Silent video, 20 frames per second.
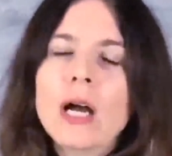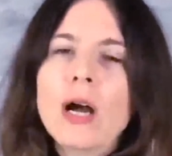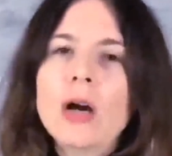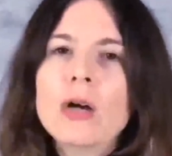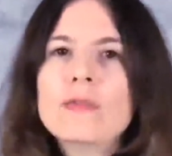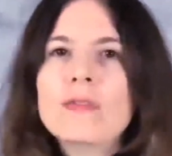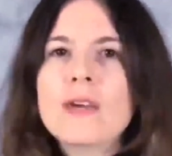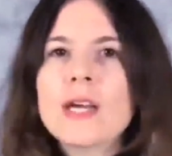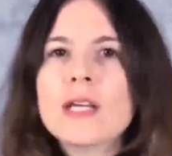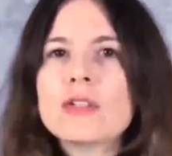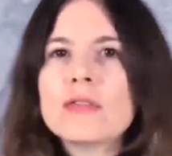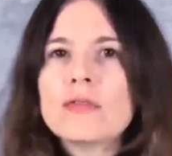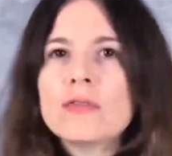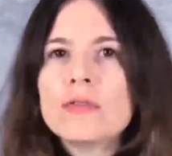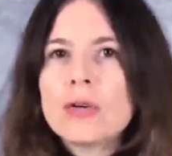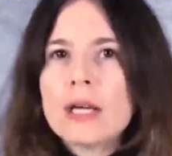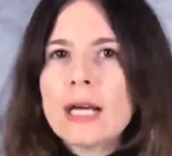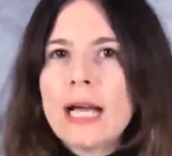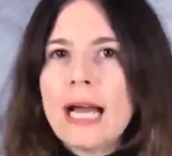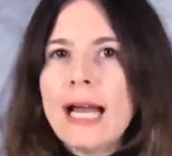Ao invés de
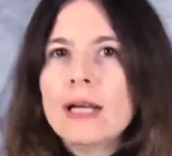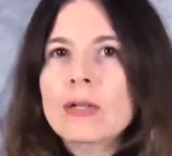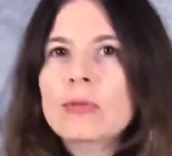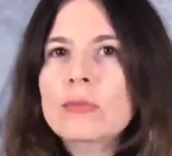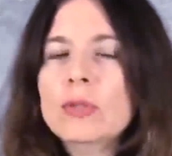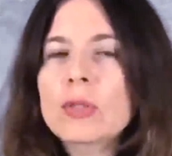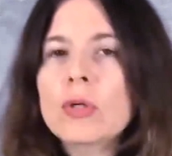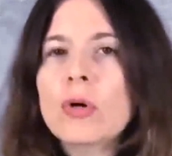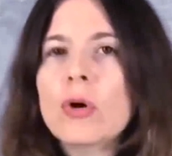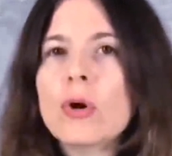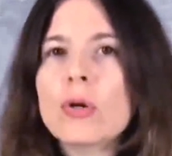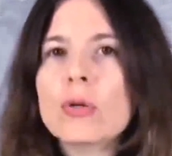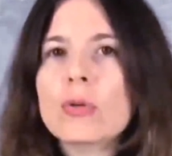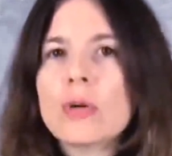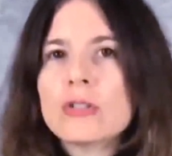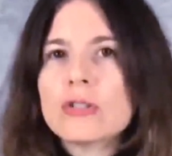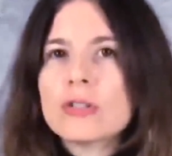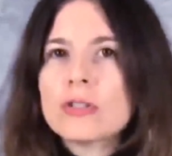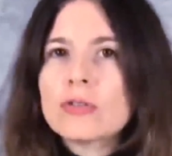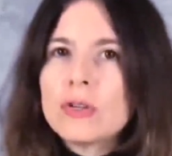focar no
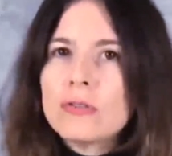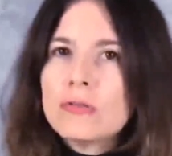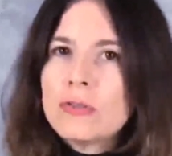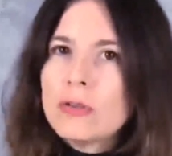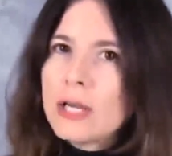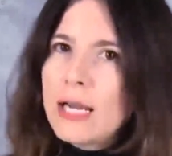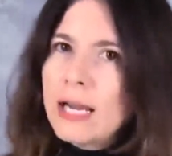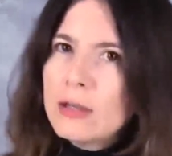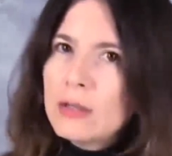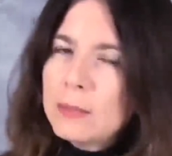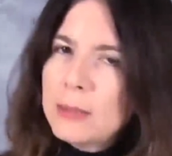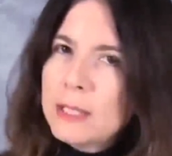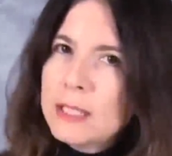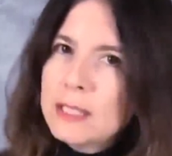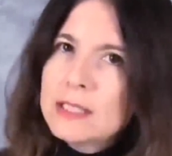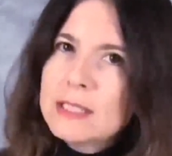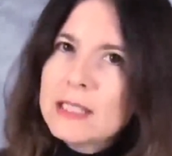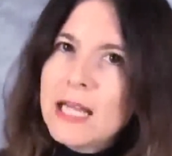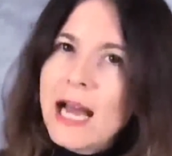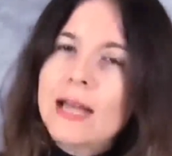miolo, a gente vai focar no
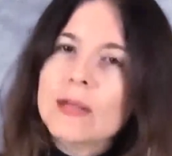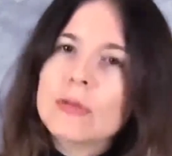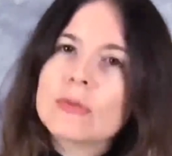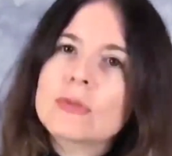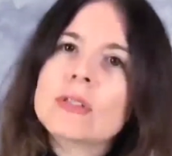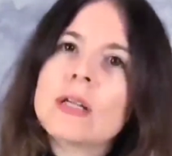aprendizado.